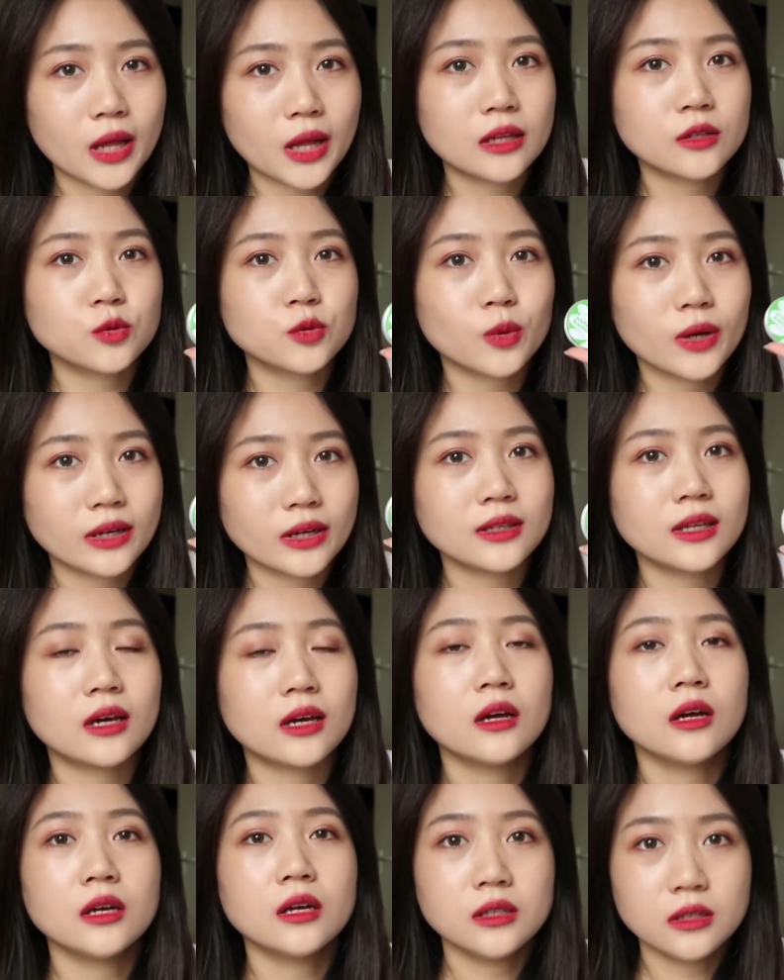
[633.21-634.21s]
它的就两点，
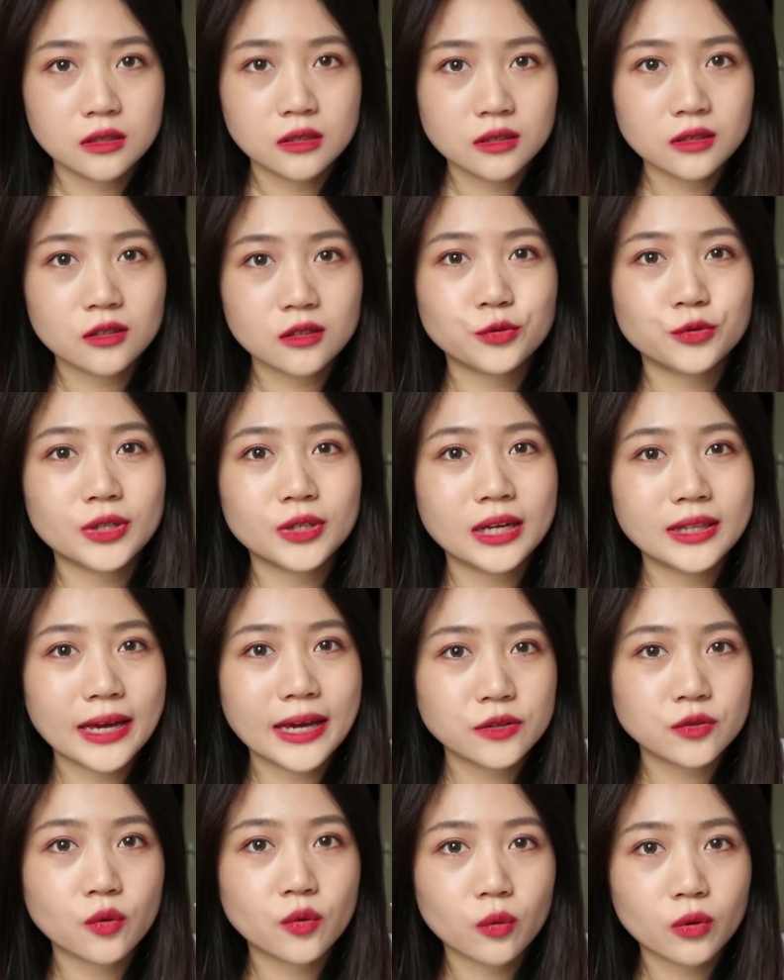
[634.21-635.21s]
一个呢就是它太
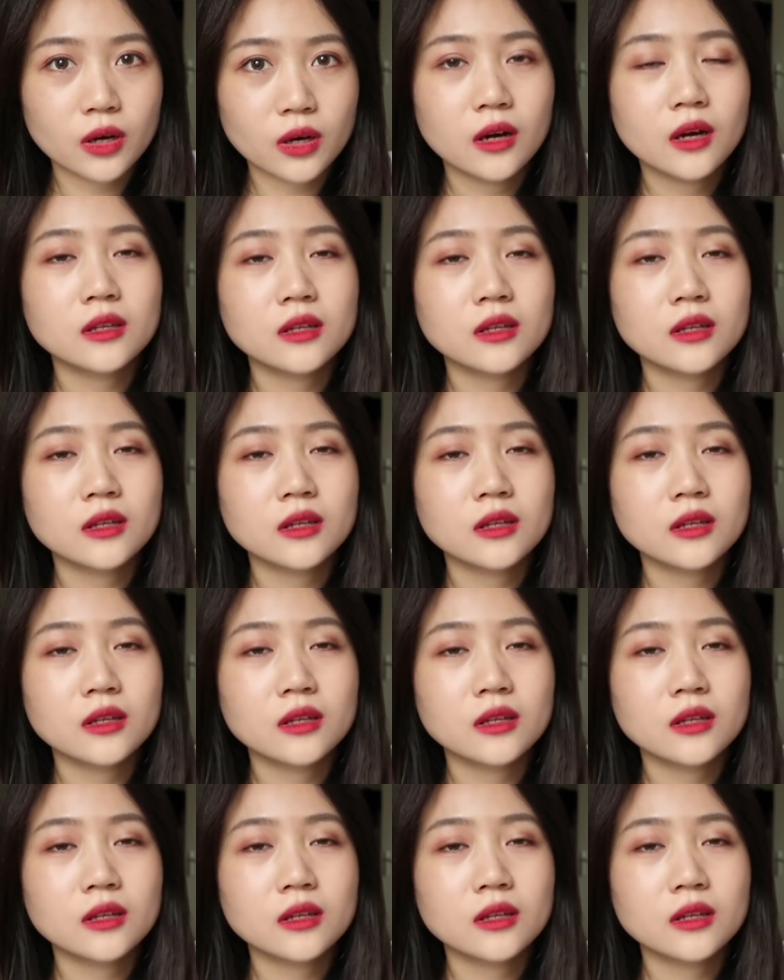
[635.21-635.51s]
油了，